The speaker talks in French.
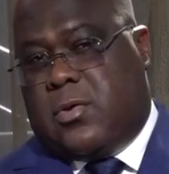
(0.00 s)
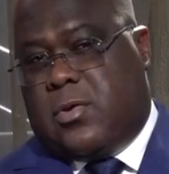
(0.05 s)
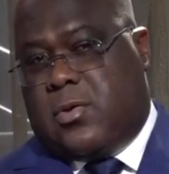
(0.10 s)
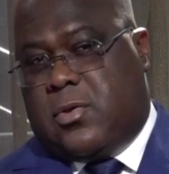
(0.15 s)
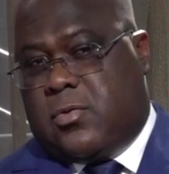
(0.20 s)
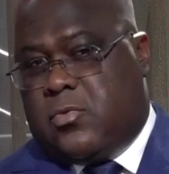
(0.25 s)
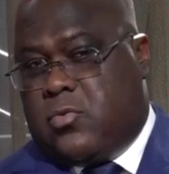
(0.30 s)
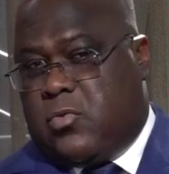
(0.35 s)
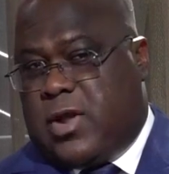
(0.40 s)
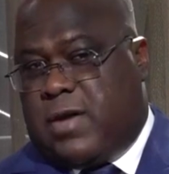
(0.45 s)

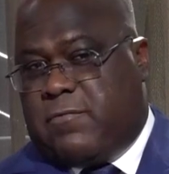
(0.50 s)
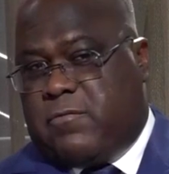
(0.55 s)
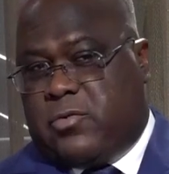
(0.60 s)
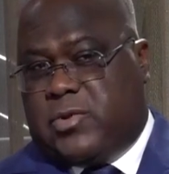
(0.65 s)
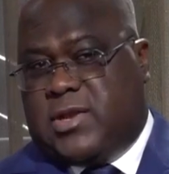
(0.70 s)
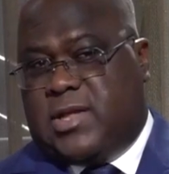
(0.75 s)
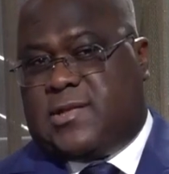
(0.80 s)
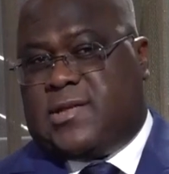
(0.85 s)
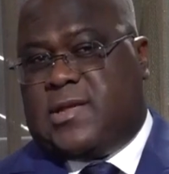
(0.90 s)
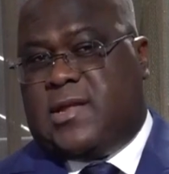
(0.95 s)
nous
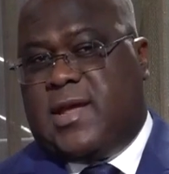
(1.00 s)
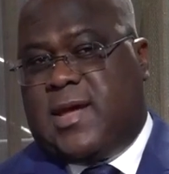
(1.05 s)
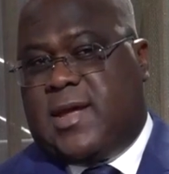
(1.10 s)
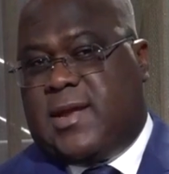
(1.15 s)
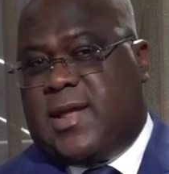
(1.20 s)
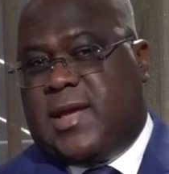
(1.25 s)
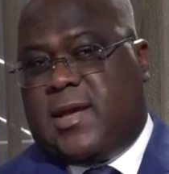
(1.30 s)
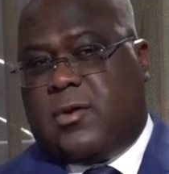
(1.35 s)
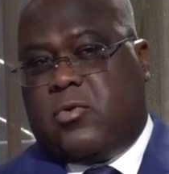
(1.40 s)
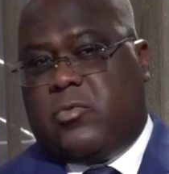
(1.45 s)
l'avons décidé à
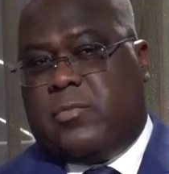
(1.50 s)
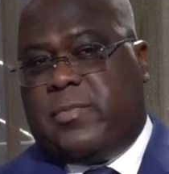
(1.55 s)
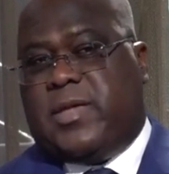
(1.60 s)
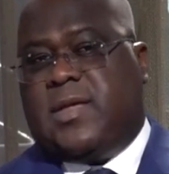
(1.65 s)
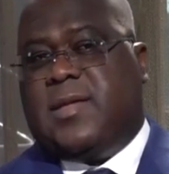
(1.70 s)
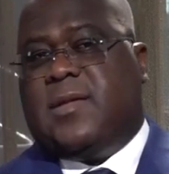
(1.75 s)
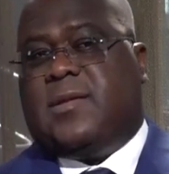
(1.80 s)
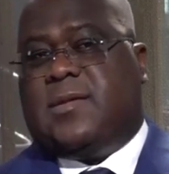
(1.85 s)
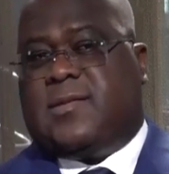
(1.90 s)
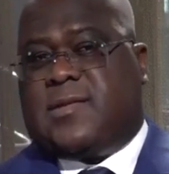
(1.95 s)
Nairobi,